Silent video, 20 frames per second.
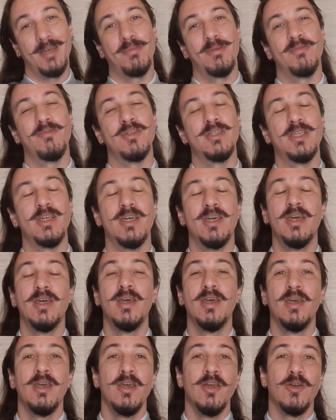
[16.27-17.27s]
Para você
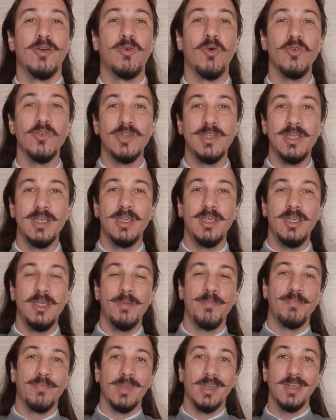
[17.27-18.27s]

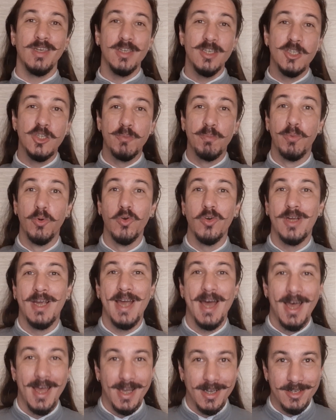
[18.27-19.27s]
conseguir
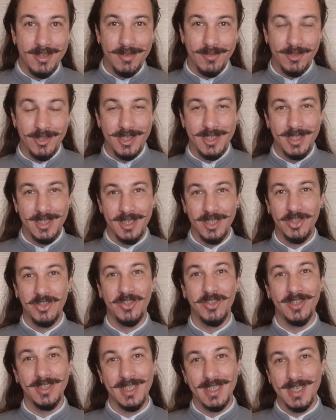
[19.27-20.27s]
expurgar de você
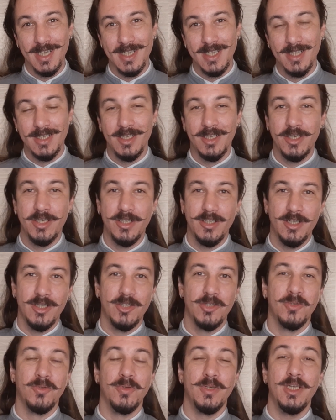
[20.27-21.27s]
todas as
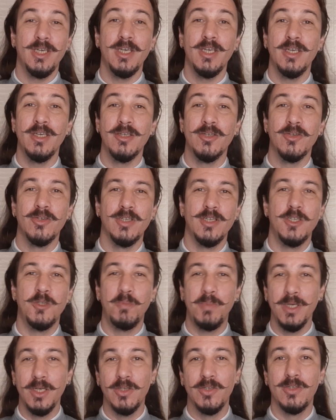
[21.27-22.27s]
energias ruins, os
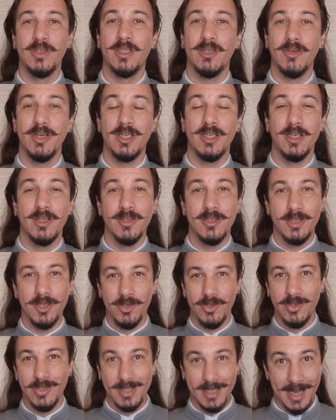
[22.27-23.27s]
espíritos que estão enchendo o
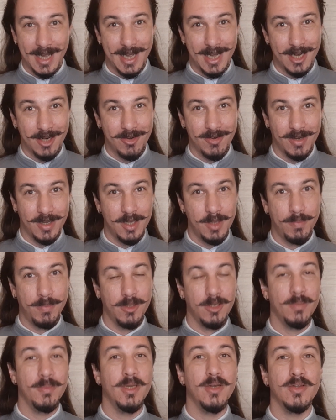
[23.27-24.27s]
seu saco aí,
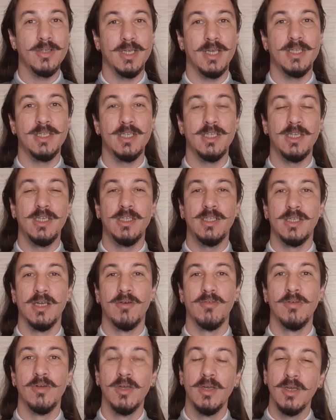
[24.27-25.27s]
pelo menos esses que
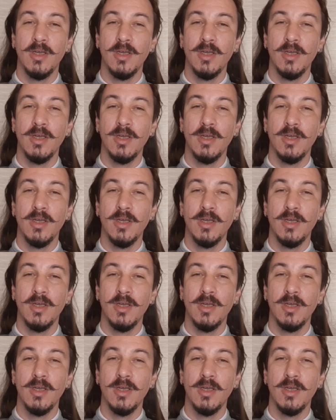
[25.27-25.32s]
são